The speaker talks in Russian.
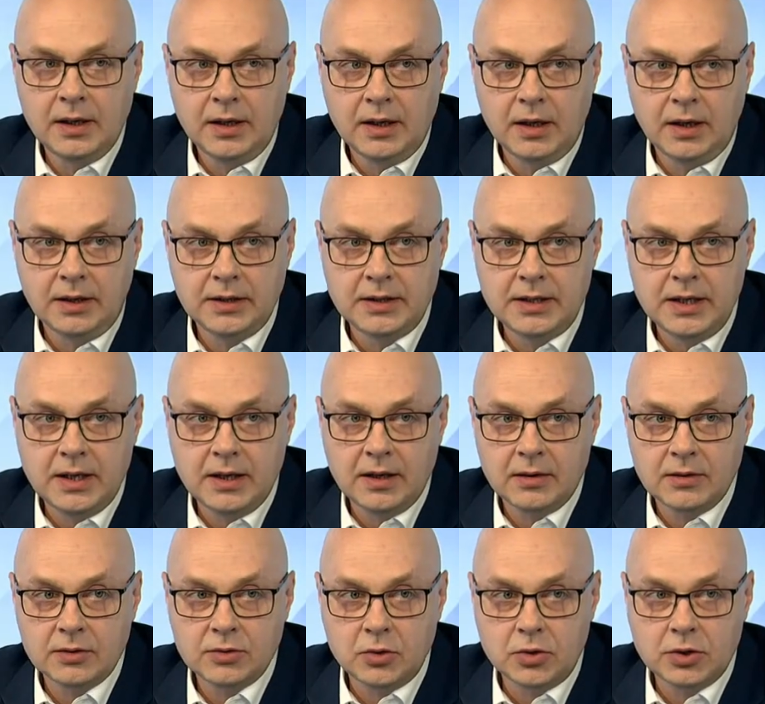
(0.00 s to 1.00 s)

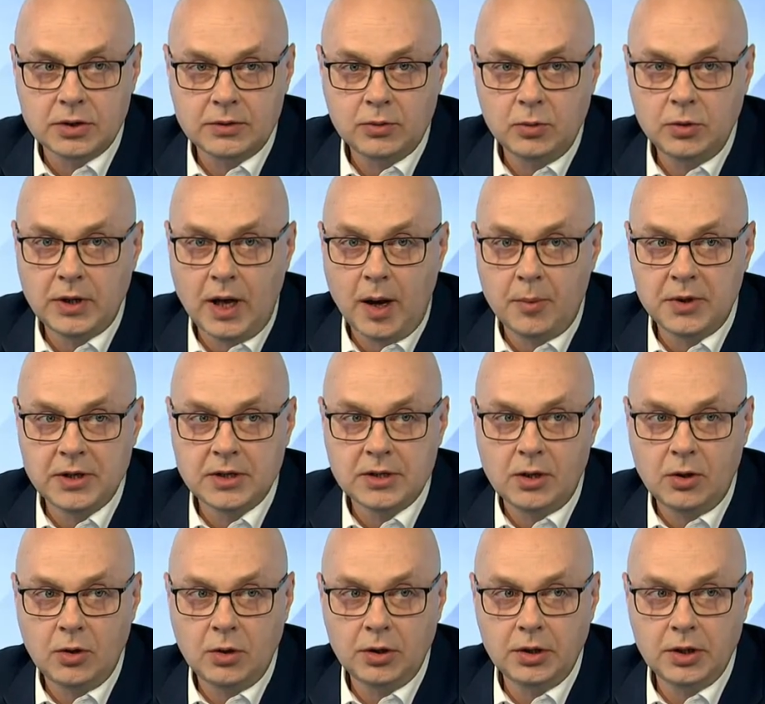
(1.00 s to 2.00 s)
где существуют
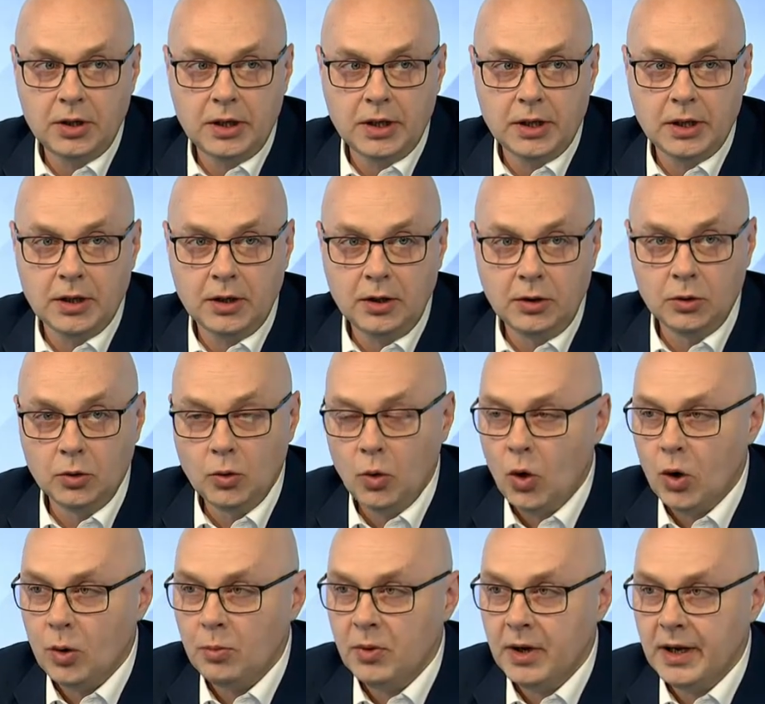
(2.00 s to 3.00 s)
определенные
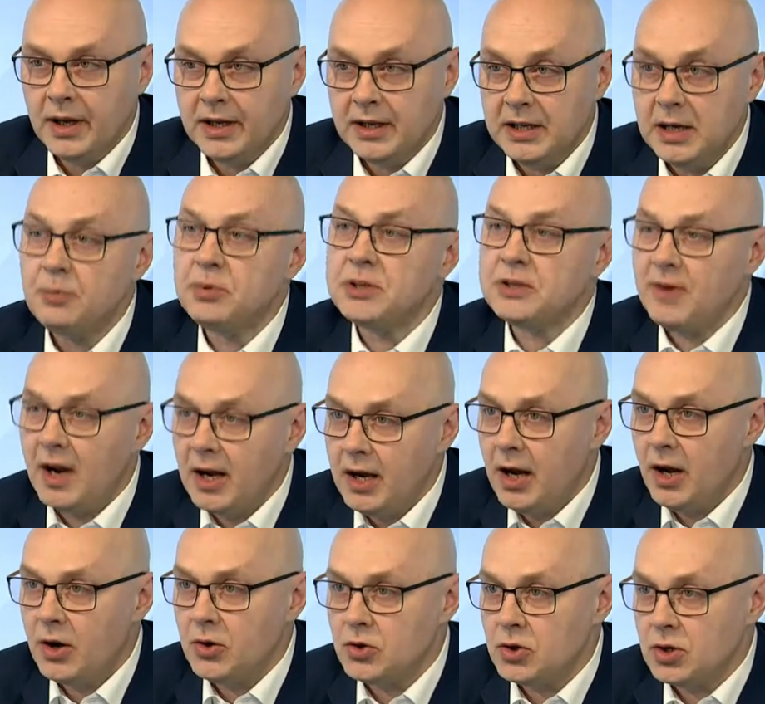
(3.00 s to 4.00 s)
нормы, не
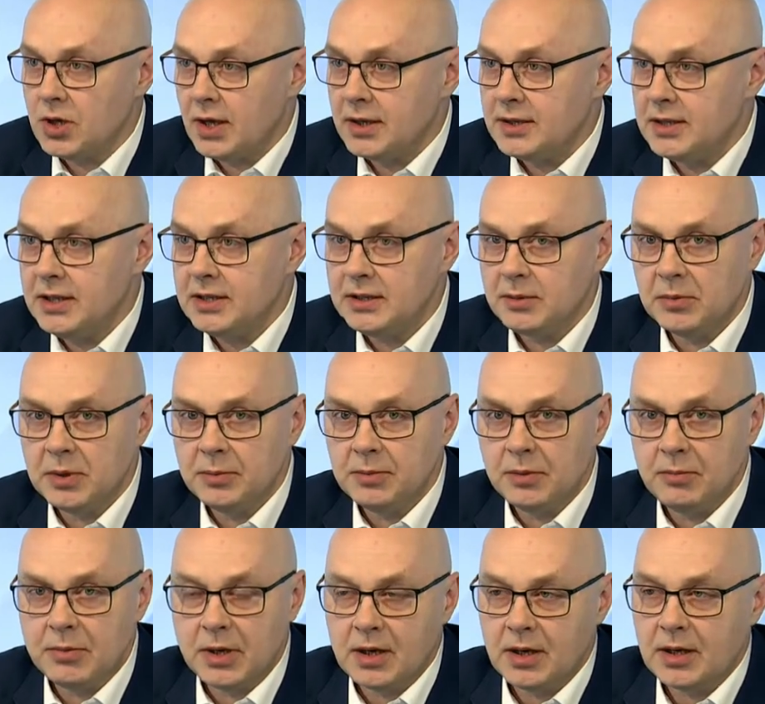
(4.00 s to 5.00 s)
позволяющие артистам,
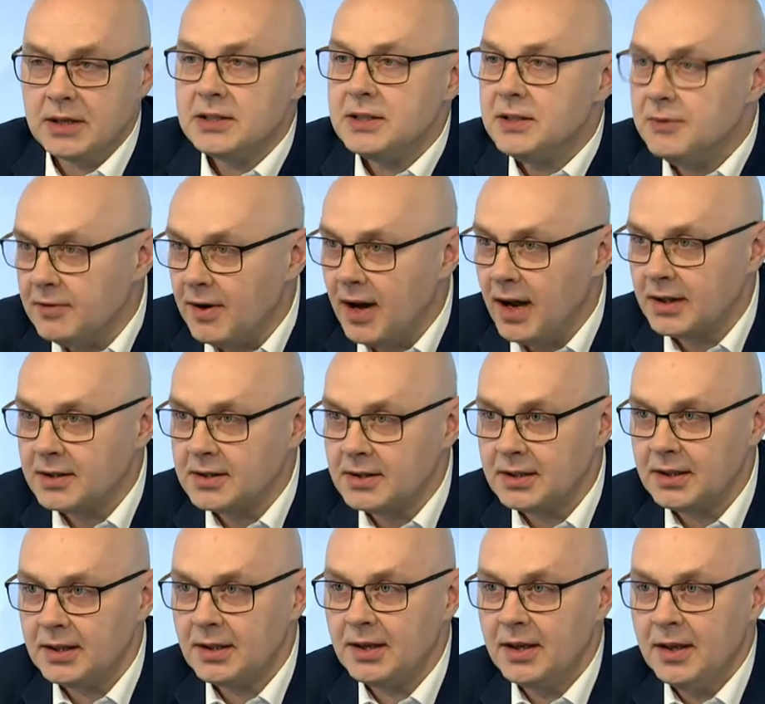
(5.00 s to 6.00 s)
например,
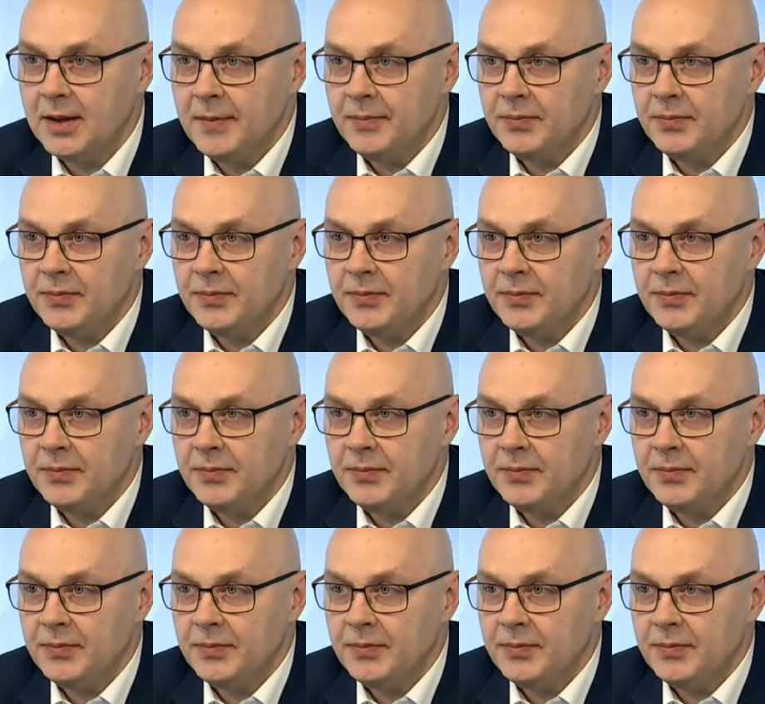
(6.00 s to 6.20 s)
раздеваться.